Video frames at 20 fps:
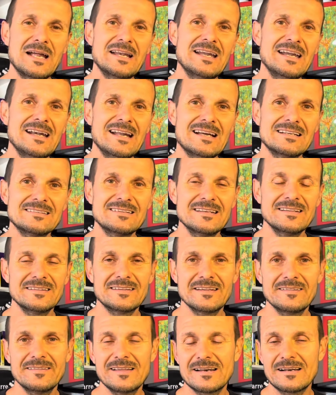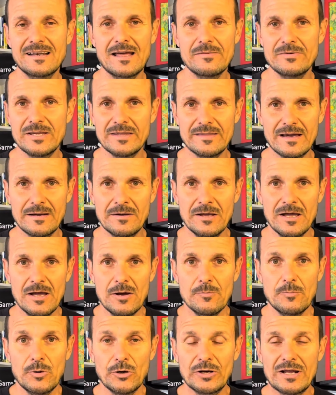maneras de entender la vida,
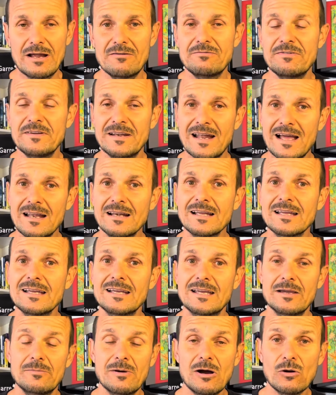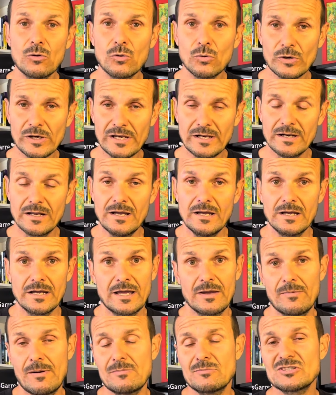porque al final, ¿qué va a ocurrir?
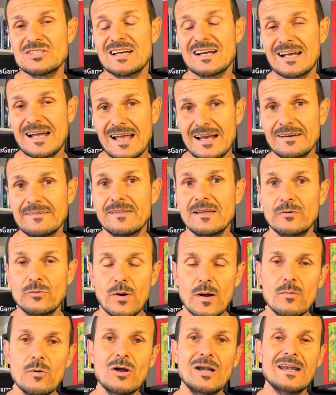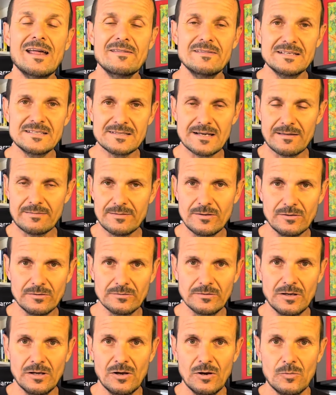Que vamos a caer de nuevo en la
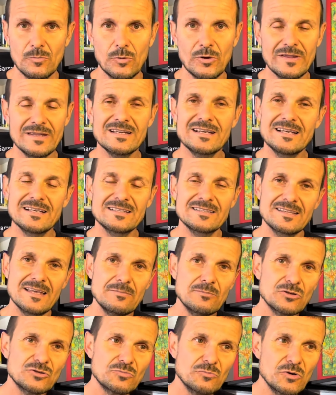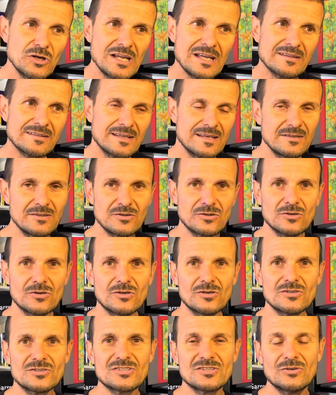distracción. Puede que estemos muy
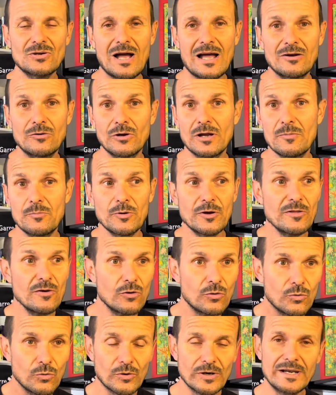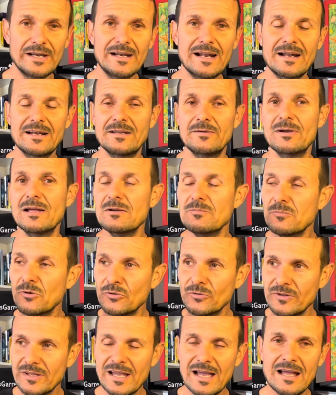atentos a lo que puede ocurrir a nivel
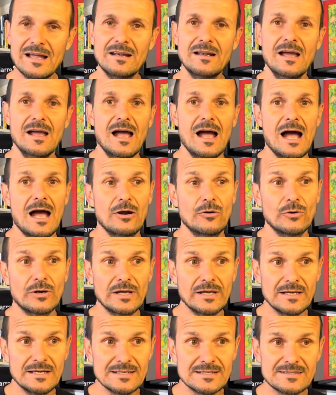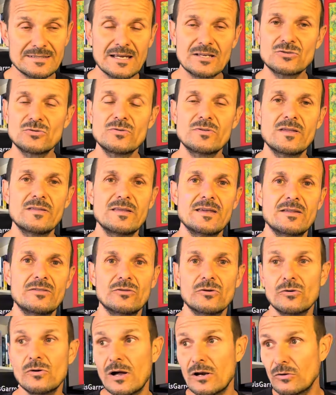mundial, a lo que está
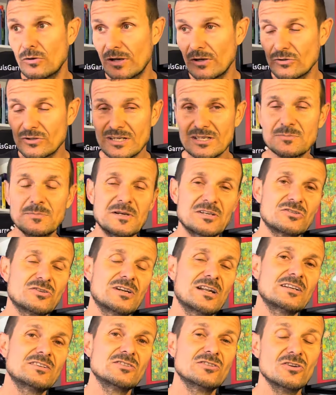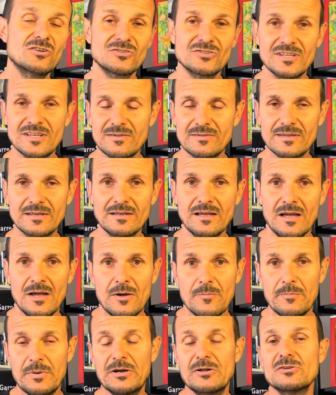sucediendo o a lo que otras personas nos dicen,
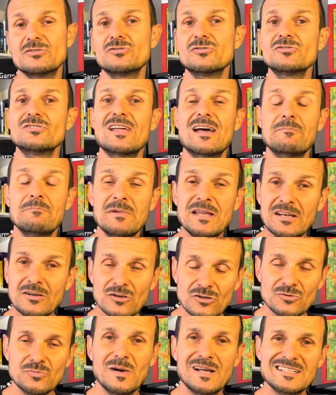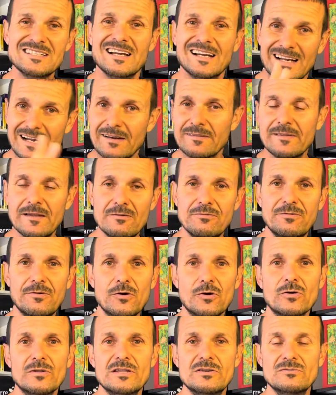pero eso también nos va a sacar del
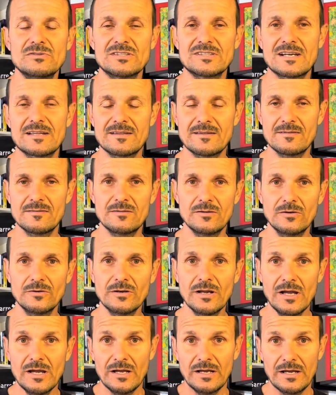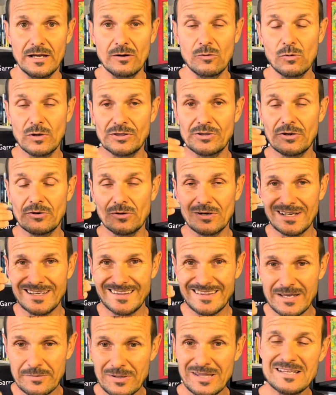foco de nuestra atención en cuanto a lo que
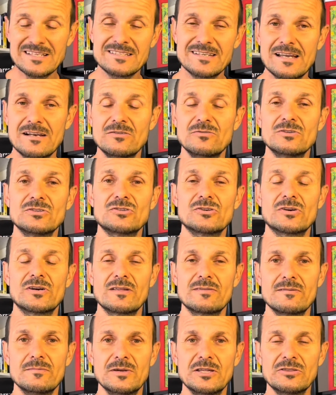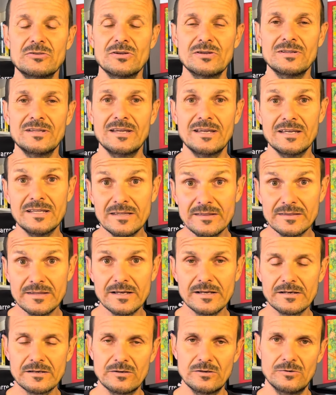debe de ser nuestro crecimiento
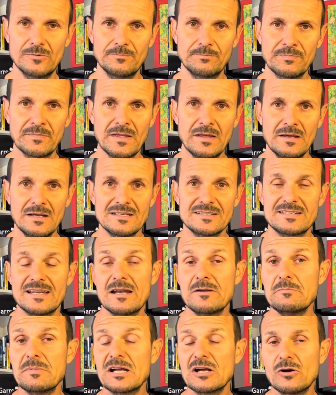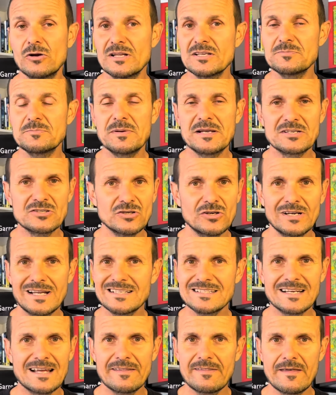interno. Ser mejores
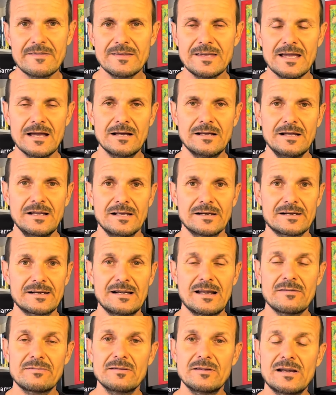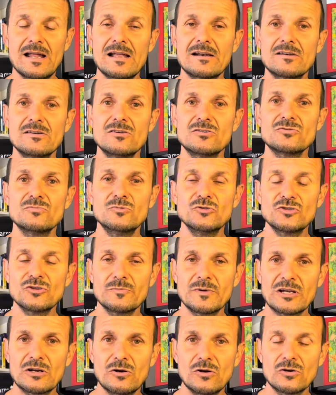personas cada día, relacionarnos mucho
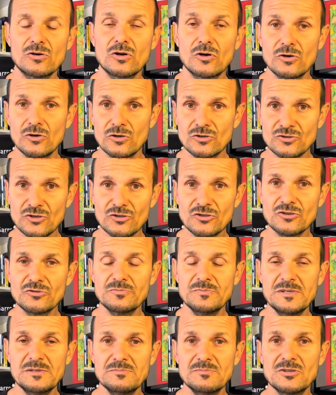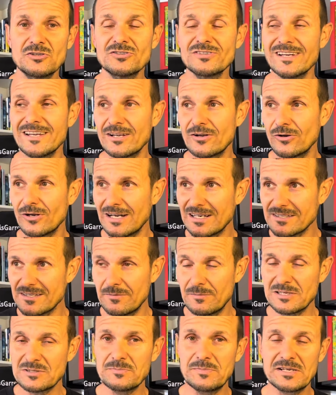mejor con nosotros mismos y con las
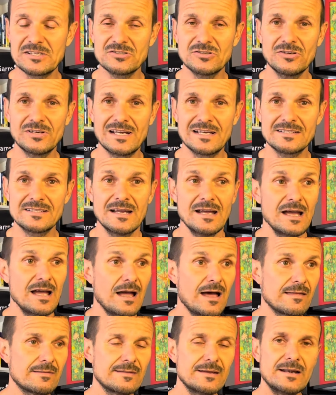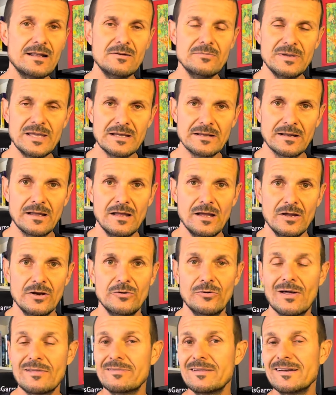demás personas, hacer el bien,
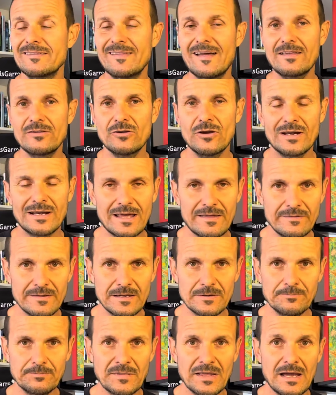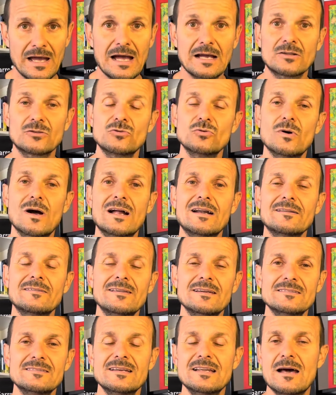no hacer daño a nadie, actuar
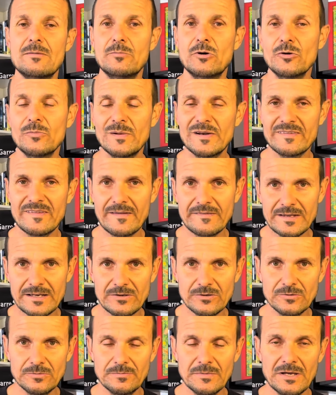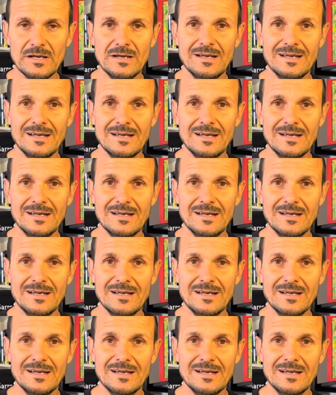desde el amor verdadero,